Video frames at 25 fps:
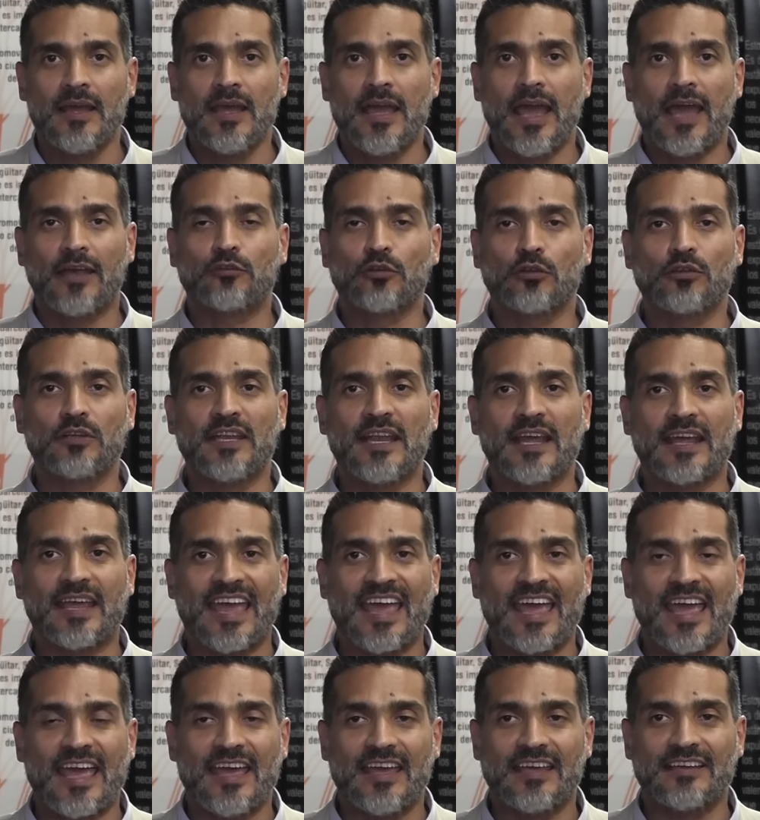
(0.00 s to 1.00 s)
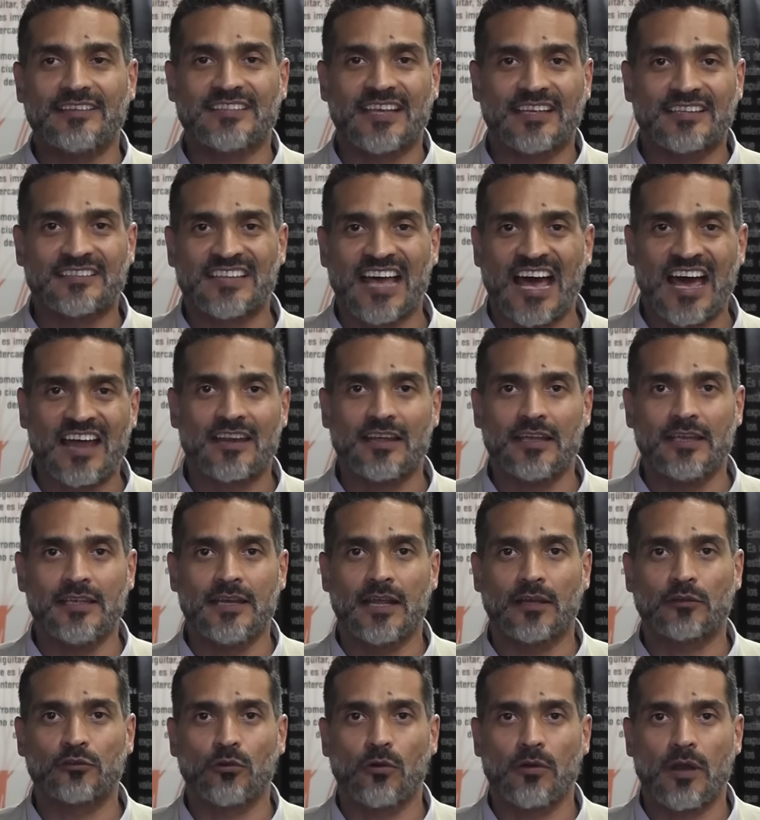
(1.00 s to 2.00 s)
Eso tiene que cesar
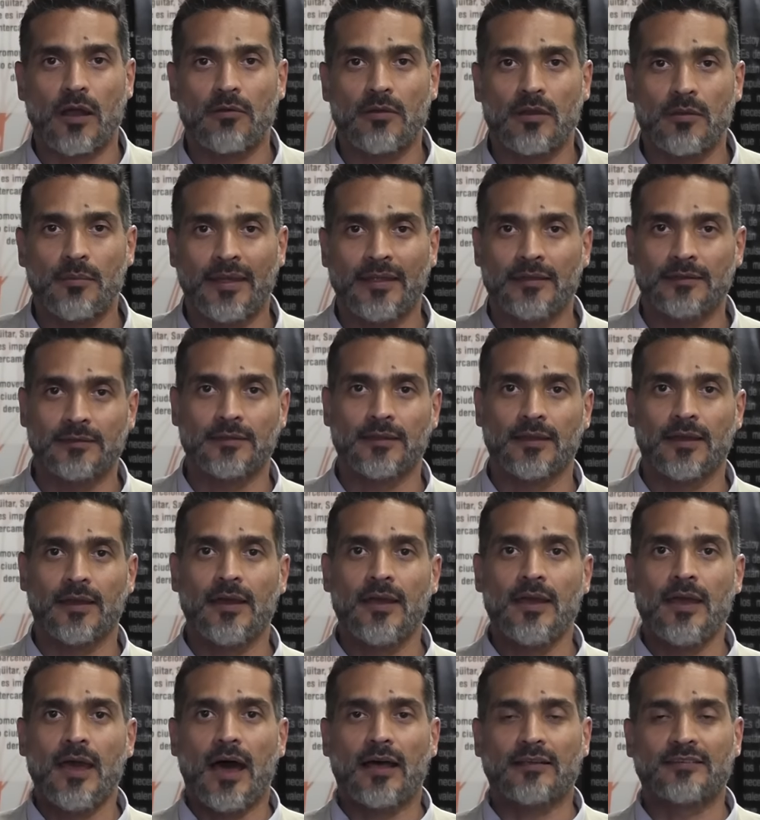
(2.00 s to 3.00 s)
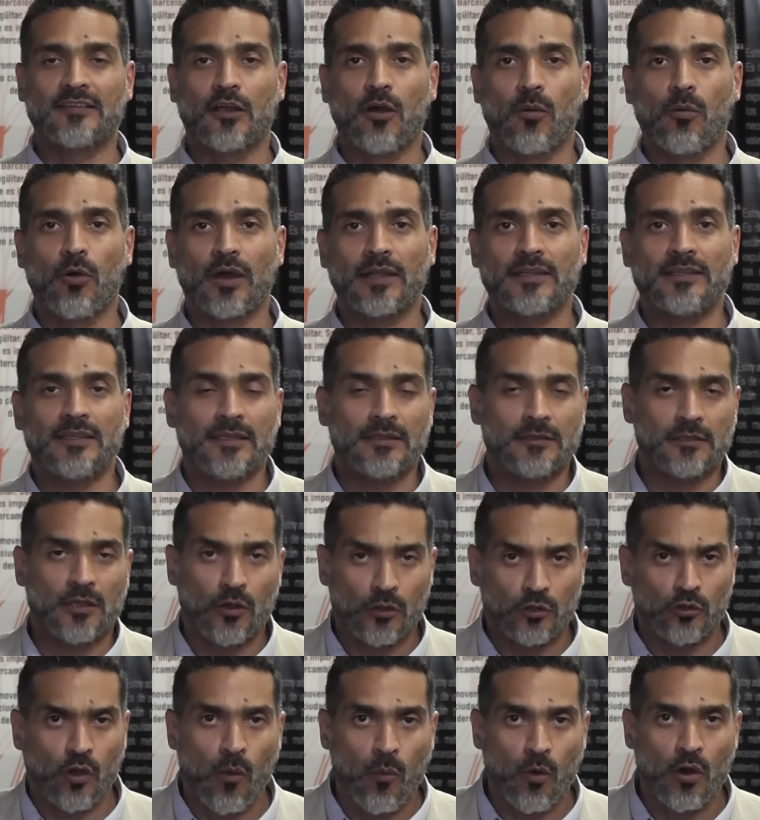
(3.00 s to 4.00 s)
inexorablemente, así como, que,
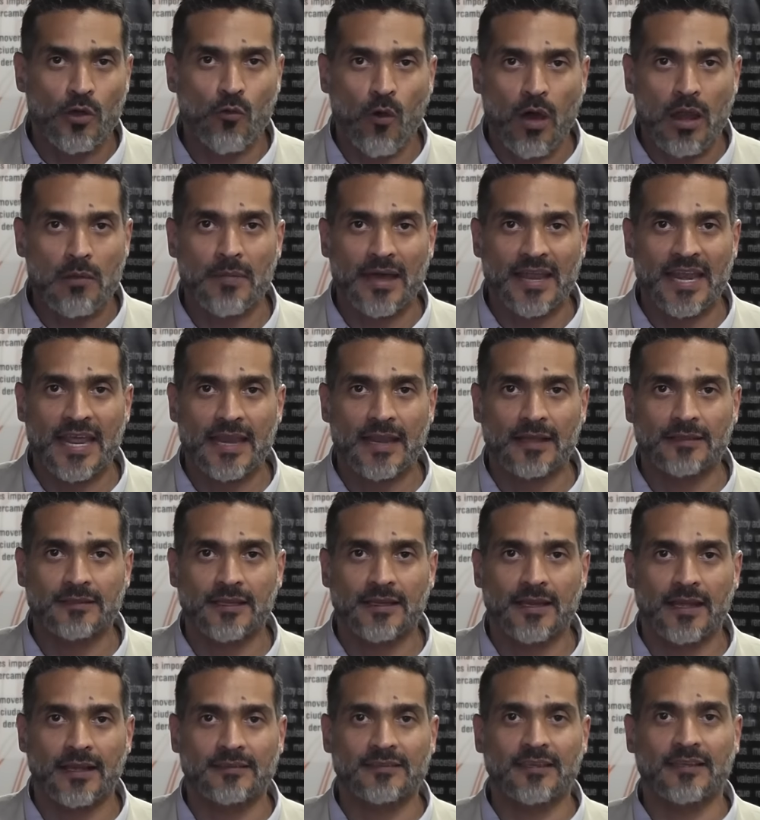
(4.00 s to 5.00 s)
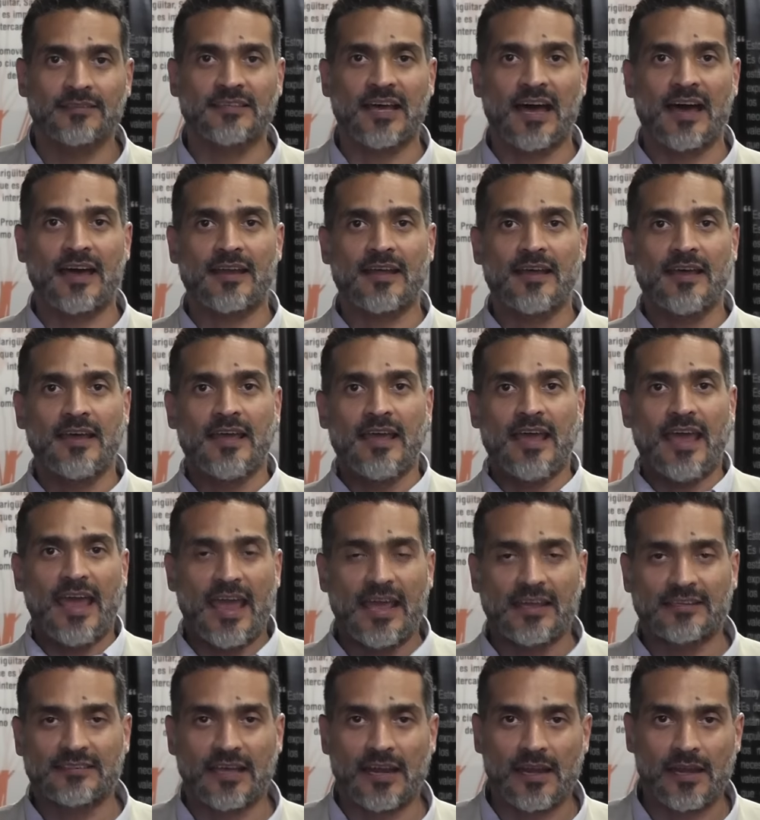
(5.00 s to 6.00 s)
como de igual manera tiene que cesar
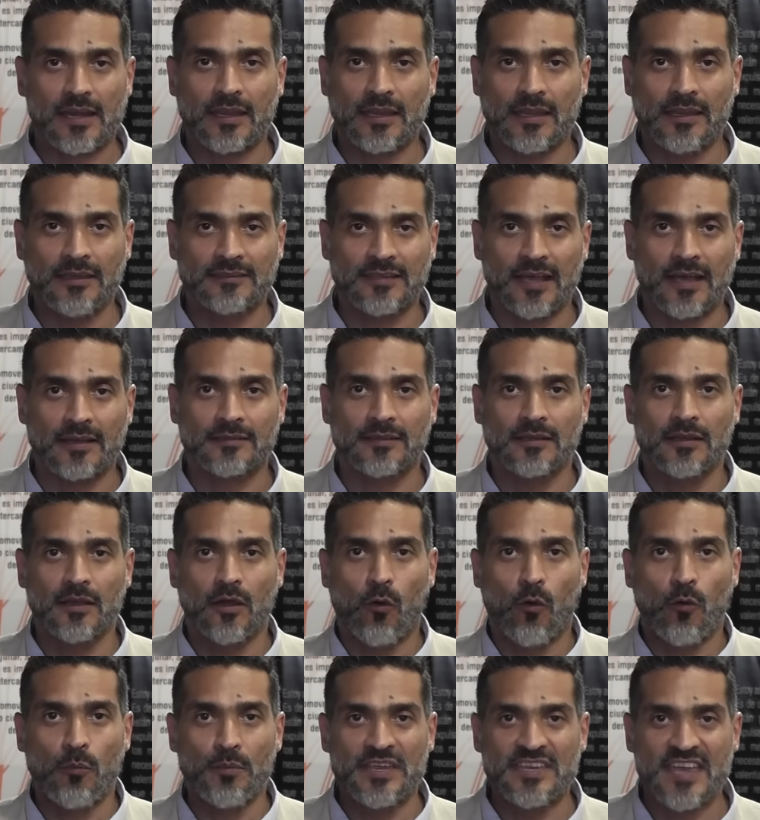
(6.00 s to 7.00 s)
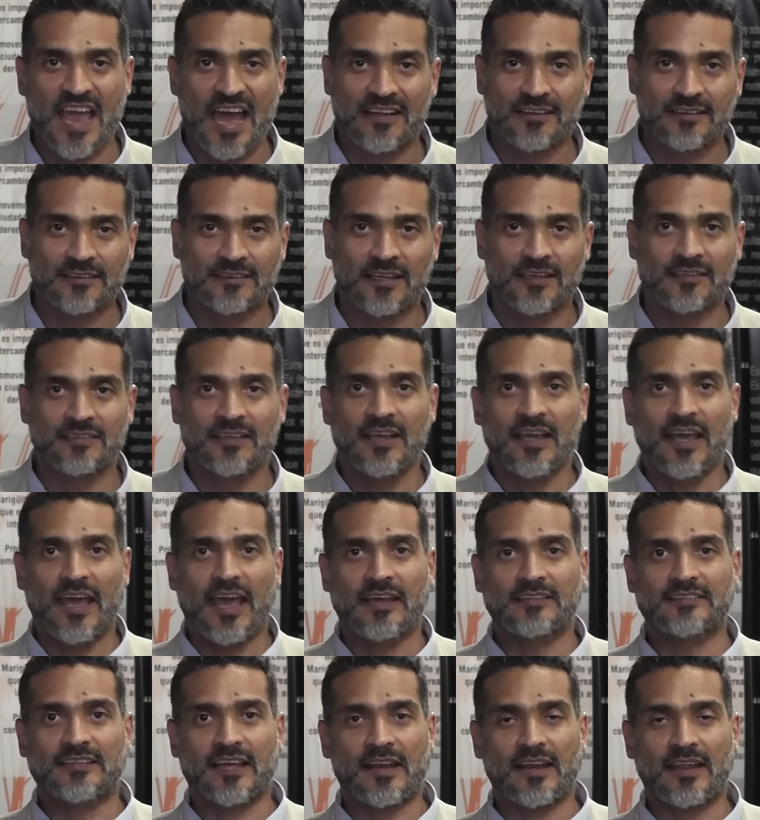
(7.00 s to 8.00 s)
esas requisas humillantes,
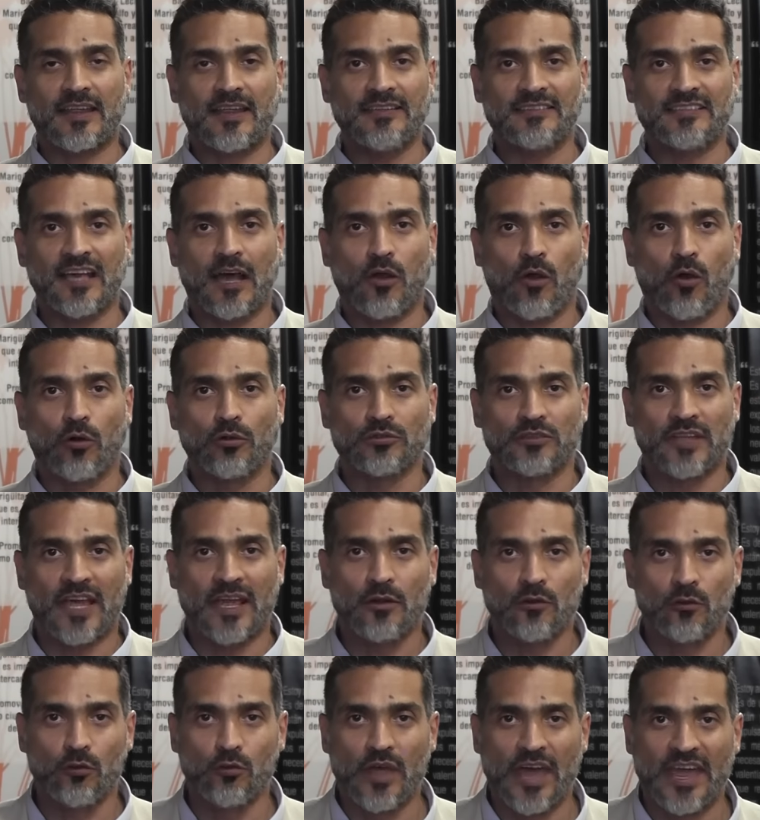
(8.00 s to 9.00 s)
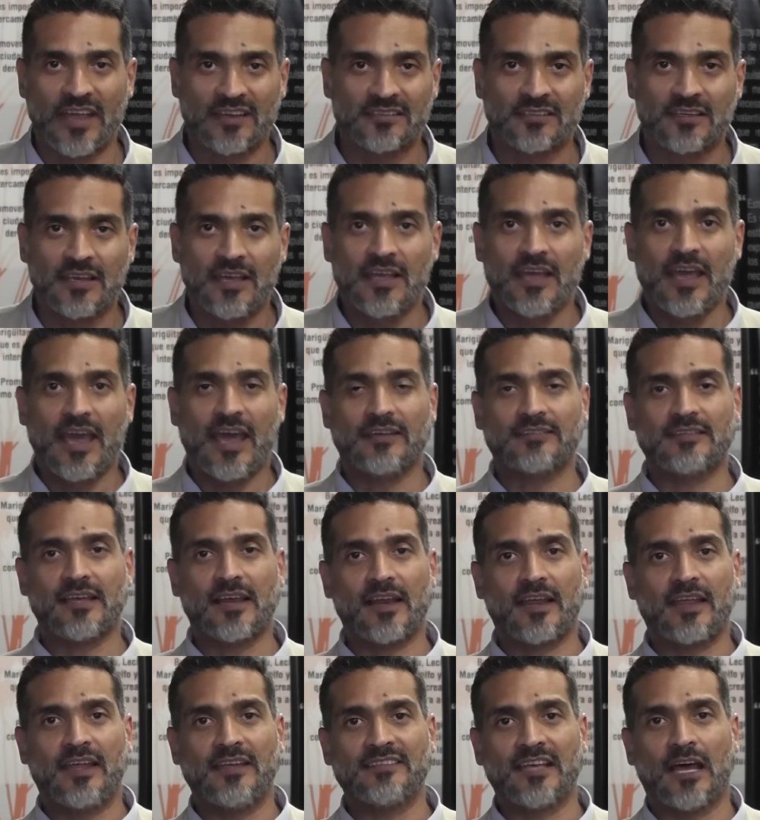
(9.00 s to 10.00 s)
esas requisas con desnudez, esas
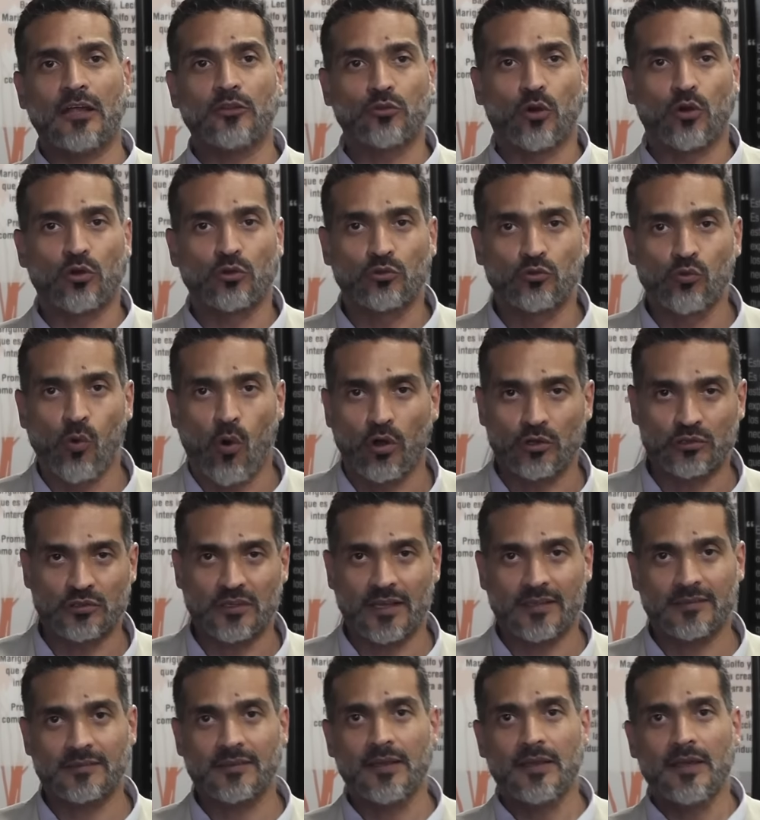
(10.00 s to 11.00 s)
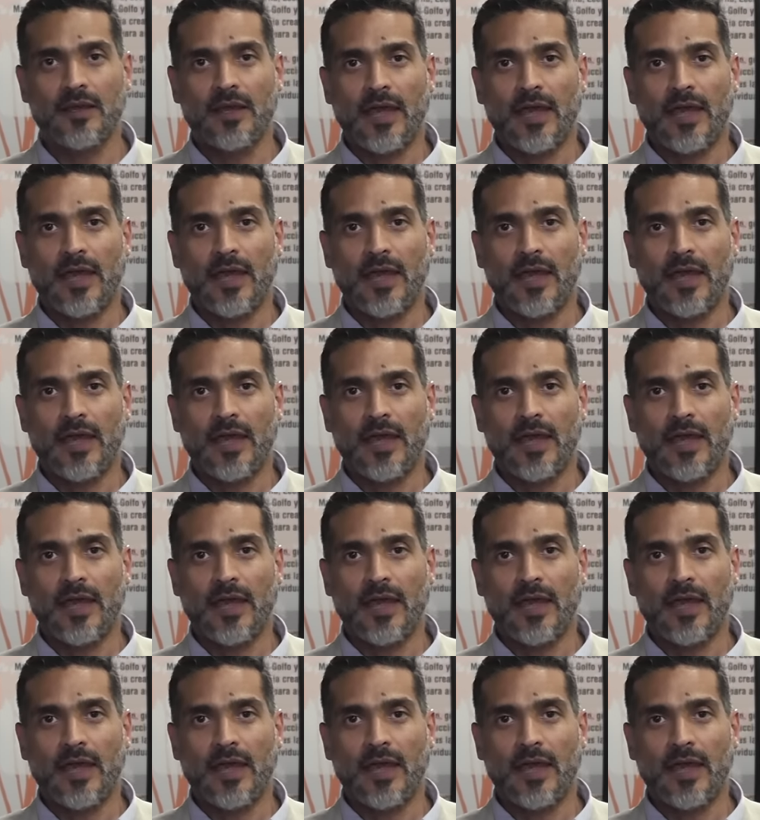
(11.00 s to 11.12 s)
requisas tortuosas.